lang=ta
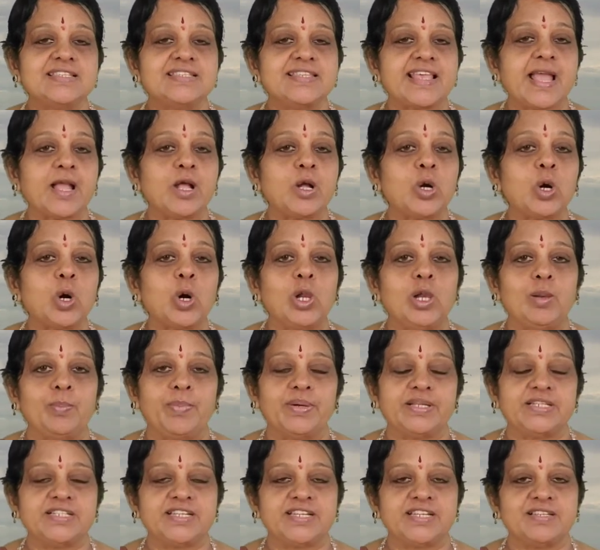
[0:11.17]
செங்கோல்
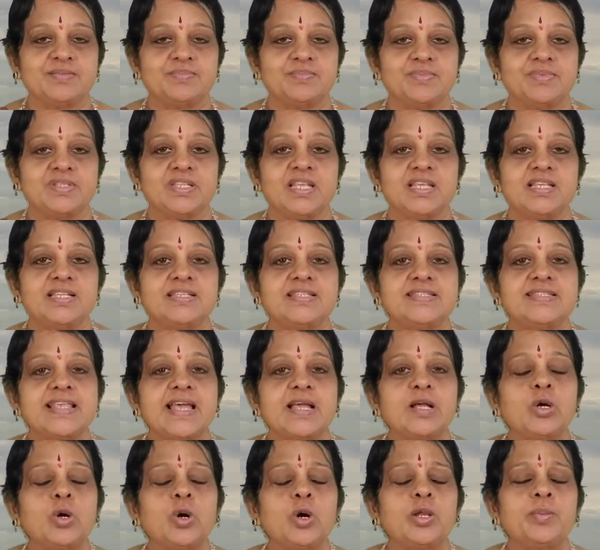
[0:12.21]
பற்றியும்
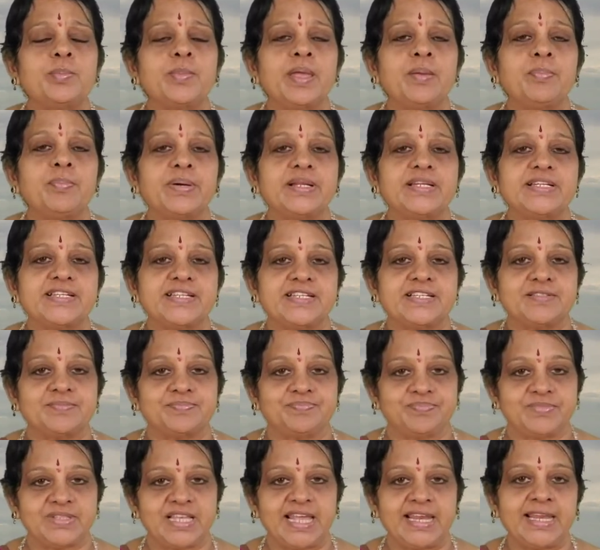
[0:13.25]
செங்கோன்மை பற்றியும்
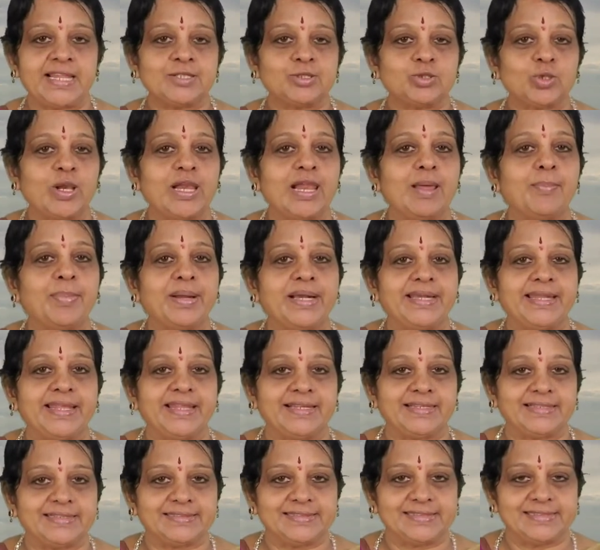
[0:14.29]
என்ன
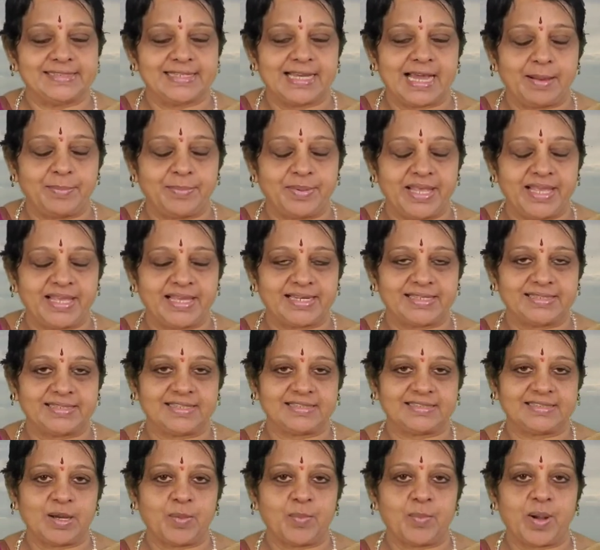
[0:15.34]
சொல்லப்பட்டிருக்குது
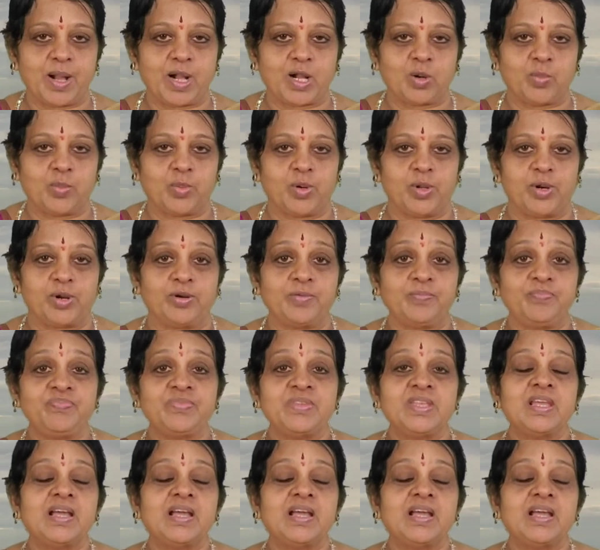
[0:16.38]
அப்படிங்கிறத தான் பார்க்க போகிறோம்